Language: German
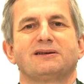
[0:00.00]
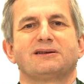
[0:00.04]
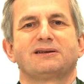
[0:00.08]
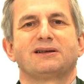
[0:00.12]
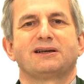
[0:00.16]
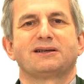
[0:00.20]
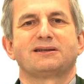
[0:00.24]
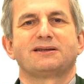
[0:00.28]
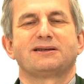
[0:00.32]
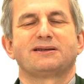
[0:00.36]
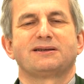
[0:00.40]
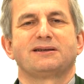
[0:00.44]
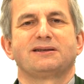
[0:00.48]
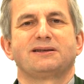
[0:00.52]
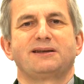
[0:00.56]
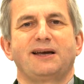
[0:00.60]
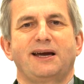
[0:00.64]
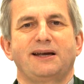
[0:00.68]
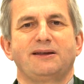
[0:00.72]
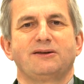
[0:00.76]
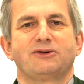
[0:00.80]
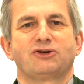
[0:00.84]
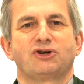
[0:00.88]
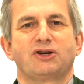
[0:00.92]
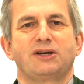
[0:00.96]
dass es in
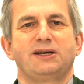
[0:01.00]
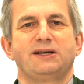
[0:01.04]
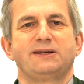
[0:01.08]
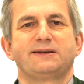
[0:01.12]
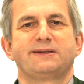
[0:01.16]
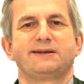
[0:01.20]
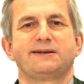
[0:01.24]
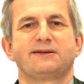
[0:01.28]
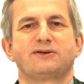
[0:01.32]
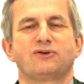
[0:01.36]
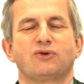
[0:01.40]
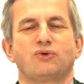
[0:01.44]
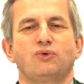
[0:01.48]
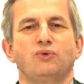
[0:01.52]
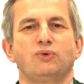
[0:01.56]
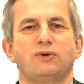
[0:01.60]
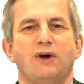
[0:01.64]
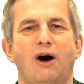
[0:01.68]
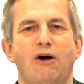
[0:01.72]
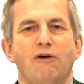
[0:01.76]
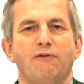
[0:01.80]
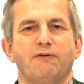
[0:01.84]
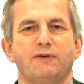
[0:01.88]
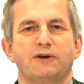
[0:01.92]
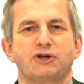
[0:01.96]
technischer Hinsicht so gut
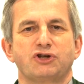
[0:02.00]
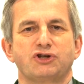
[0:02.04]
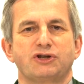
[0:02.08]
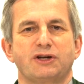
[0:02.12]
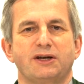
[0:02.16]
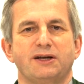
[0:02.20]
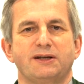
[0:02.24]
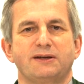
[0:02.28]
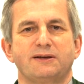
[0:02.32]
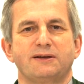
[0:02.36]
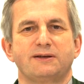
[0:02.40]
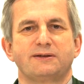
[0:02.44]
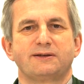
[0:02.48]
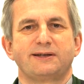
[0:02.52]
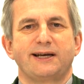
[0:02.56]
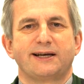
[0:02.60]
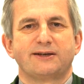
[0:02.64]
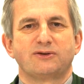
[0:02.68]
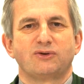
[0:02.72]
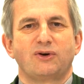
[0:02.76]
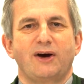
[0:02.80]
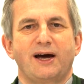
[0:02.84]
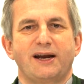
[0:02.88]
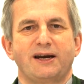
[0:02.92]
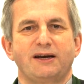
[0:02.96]
aufgestellt ist, ja
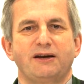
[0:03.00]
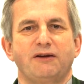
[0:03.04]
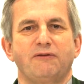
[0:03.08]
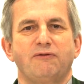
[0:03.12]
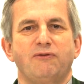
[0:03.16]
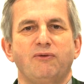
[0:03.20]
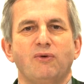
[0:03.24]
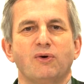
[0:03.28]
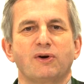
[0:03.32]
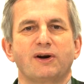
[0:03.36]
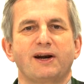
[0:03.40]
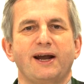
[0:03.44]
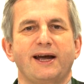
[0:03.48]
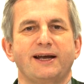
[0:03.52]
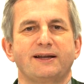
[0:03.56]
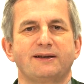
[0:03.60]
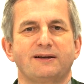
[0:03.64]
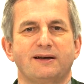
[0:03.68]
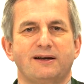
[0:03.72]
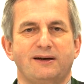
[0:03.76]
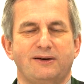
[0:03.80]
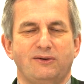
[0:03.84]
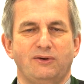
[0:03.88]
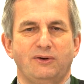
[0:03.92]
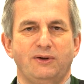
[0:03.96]
sogar eine
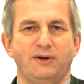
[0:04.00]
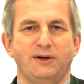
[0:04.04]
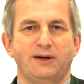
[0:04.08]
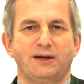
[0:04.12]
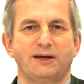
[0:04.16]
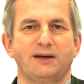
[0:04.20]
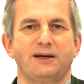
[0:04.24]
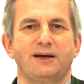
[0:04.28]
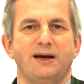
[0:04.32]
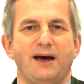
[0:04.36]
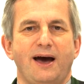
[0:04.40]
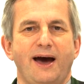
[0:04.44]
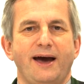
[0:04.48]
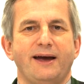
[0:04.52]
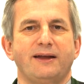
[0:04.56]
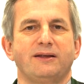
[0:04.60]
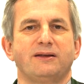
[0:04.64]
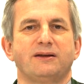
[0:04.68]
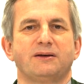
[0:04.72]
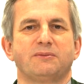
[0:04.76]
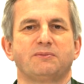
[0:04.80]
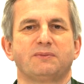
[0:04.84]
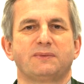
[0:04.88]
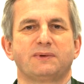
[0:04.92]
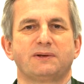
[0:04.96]
Vorreiterrolle
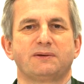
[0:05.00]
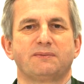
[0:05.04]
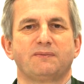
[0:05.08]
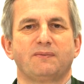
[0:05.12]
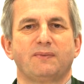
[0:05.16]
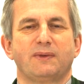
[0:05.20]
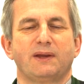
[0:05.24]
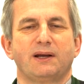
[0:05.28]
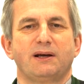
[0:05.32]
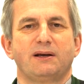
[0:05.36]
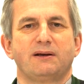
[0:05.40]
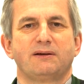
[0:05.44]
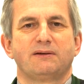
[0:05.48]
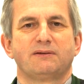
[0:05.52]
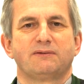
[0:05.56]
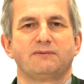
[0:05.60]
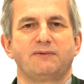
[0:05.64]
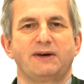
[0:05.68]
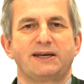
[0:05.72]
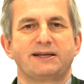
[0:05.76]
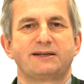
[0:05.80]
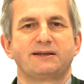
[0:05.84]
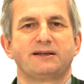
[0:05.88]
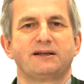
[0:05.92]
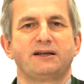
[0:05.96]
einnimmt.
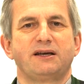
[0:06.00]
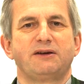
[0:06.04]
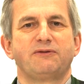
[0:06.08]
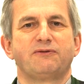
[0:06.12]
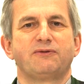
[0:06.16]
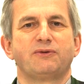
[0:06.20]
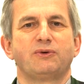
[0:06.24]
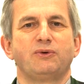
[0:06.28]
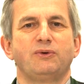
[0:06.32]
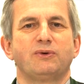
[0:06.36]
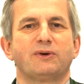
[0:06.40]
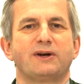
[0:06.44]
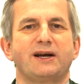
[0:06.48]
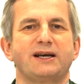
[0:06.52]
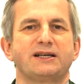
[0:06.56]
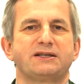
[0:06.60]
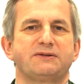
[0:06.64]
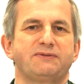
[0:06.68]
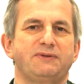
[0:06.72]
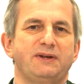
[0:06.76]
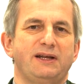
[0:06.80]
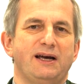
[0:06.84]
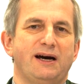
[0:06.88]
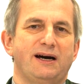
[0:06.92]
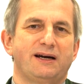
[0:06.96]
Wesentlich früher als
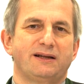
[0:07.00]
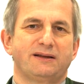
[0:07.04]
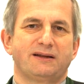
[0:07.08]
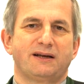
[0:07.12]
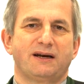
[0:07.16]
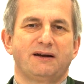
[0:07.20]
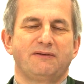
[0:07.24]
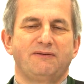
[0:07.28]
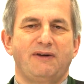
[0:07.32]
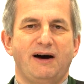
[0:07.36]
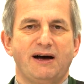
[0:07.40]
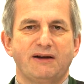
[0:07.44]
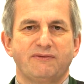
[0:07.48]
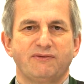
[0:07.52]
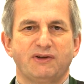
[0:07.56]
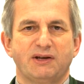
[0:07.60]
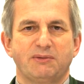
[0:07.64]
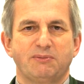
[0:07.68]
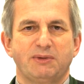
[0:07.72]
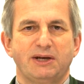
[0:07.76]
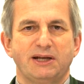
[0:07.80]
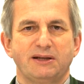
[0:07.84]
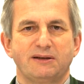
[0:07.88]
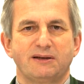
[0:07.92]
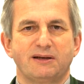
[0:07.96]
viele andere waren wir
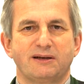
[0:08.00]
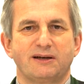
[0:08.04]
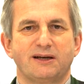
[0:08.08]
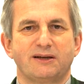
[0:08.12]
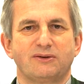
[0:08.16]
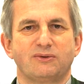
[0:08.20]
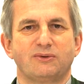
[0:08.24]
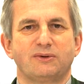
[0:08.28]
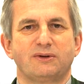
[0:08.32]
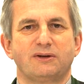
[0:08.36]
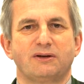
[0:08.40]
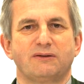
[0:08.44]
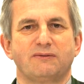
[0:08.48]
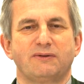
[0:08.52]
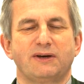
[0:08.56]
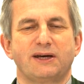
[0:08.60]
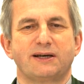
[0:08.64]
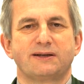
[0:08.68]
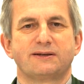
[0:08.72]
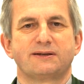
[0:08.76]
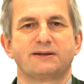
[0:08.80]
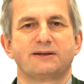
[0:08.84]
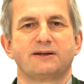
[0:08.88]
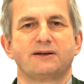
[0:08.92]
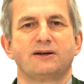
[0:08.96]
im Internet
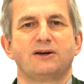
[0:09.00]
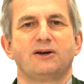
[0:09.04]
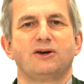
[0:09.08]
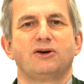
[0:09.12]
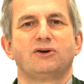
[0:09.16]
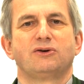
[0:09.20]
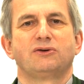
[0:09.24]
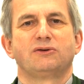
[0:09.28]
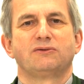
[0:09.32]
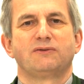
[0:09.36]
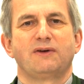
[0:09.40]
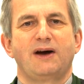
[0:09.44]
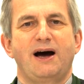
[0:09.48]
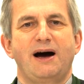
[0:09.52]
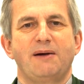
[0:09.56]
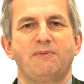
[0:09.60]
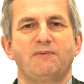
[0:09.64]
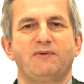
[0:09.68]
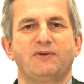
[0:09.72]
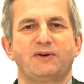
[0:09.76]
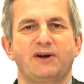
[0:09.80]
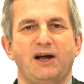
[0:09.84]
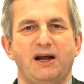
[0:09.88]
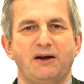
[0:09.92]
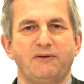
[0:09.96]
unterwegs und wir haben
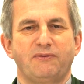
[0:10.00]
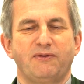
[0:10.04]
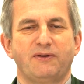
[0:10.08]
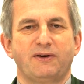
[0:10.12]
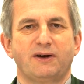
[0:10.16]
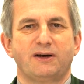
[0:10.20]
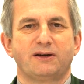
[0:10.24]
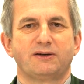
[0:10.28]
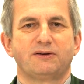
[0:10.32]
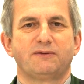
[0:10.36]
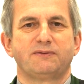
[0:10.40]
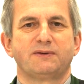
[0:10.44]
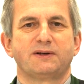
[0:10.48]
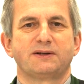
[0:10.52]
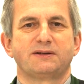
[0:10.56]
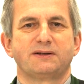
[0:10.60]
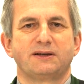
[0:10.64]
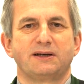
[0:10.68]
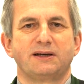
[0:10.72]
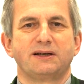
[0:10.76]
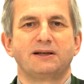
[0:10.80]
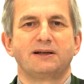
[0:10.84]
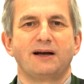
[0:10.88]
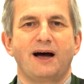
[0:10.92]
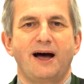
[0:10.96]
von Anfang an auf das
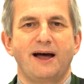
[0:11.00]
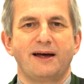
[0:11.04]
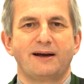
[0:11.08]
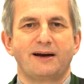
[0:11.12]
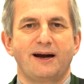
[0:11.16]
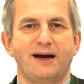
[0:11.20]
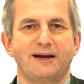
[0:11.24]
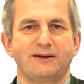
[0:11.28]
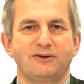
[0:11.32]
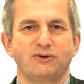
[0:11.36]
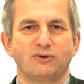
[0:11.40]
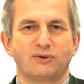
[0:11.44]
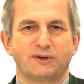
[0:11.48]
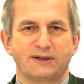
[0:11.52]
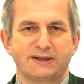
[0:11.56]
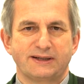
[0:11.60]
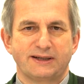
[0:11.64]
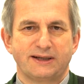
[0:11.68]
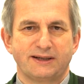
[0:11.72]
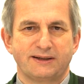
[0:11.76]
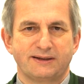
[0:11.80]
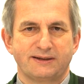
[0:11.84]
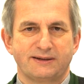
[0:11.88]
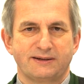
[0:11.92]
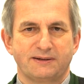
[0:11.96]
Digitalradio
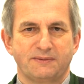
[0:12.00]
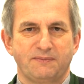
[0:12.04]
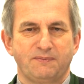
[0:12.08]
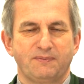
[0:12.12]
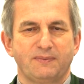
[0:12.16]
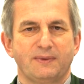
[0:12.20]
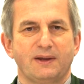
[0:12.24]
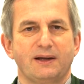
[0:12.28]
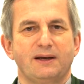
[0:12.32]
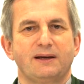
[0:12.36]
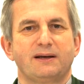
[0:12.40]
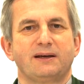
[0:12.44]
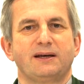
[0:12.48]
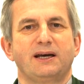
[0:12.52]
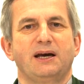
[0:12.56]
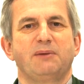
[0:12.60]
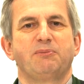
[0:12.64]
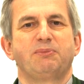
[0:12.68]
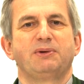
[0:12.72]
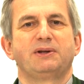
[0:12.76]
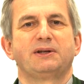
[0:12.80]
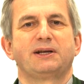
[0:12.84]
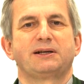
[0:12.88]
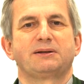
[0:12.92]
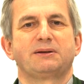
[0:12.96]
gesetzt.
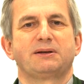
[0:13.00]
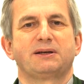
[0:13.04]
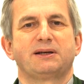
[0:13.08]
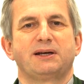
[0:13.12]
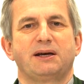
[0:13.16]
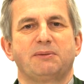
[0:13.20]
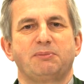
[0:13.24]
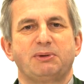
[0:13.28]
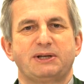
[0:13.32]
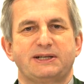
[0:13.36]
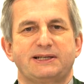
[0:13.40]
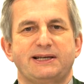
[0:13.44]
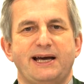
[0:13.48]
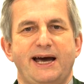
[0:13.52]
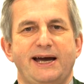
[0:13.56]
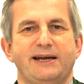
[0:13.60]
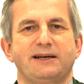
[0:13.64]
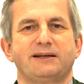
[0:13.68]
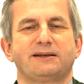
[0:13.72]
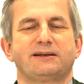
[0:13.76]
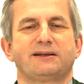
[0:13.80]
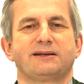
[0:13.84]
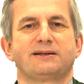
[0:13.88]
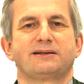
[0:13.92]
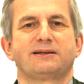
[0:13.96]
Er,
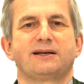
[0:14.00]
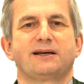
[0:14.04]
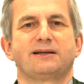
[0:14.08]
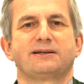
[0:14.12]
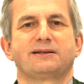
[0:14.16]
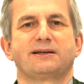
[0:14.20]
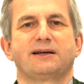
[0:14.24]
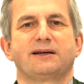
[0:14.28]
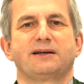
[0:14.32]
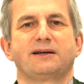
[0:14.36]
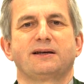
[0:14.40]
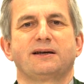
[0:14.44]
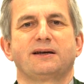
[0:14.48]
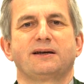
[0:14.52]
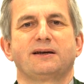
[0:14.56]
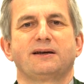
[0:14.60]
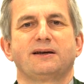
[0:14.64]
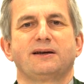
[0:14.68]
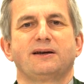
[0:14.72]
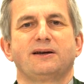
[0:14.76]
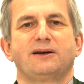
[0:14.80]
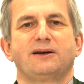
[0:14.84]
bezeichnet es als eine